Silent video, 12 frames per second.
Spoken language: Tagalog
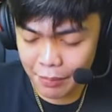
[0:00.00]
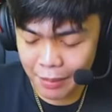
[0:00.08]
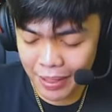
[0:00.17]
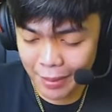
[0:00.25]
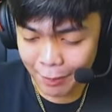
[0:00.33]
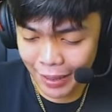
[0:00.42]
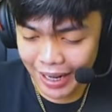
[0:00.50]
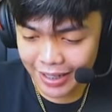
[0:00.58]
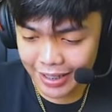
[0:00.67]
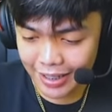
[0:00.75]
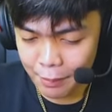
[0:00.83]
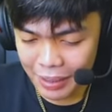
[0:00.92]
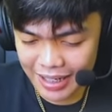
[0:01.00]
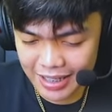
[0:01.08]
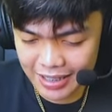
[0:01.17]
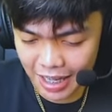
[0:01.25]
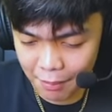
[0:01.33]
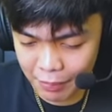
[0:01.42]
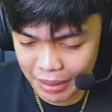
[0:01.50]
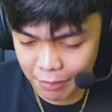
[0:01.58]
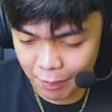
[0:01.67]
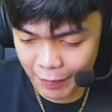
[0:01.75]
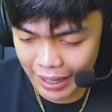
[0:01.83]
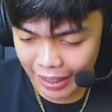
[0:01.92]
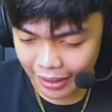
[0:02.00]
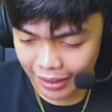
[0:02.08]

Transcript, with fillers: baban pari. Melissa ang ban mo par.